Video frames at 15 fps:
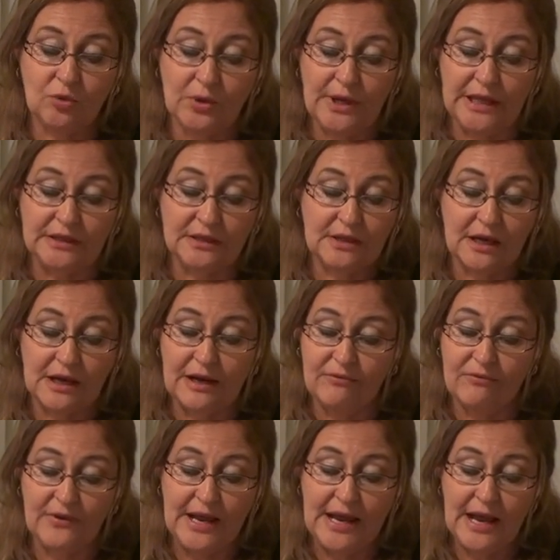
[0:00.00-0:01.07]
Curet
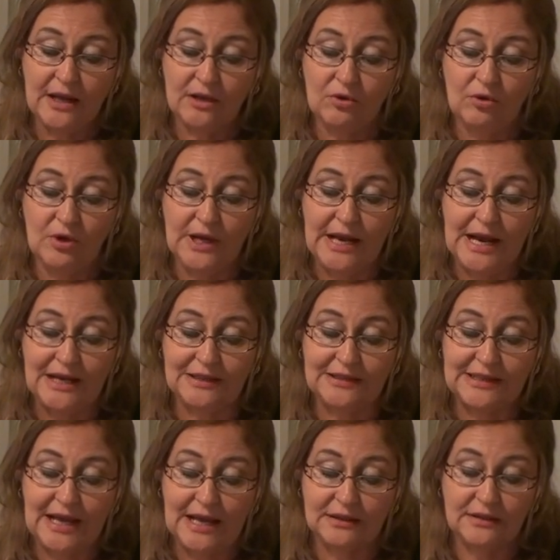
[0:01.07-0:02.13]
reflejan con
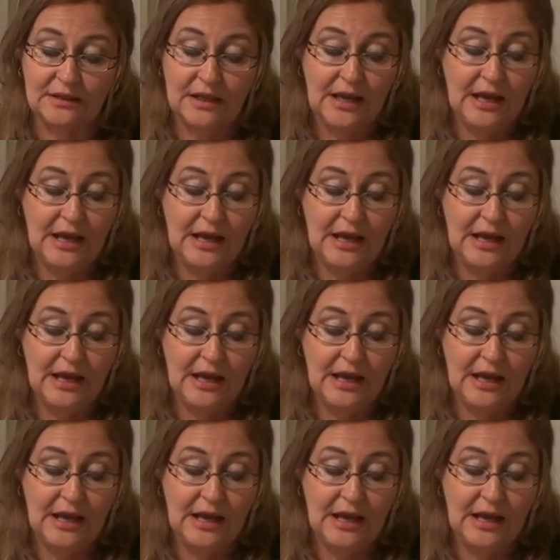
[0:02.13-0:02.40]
lealtad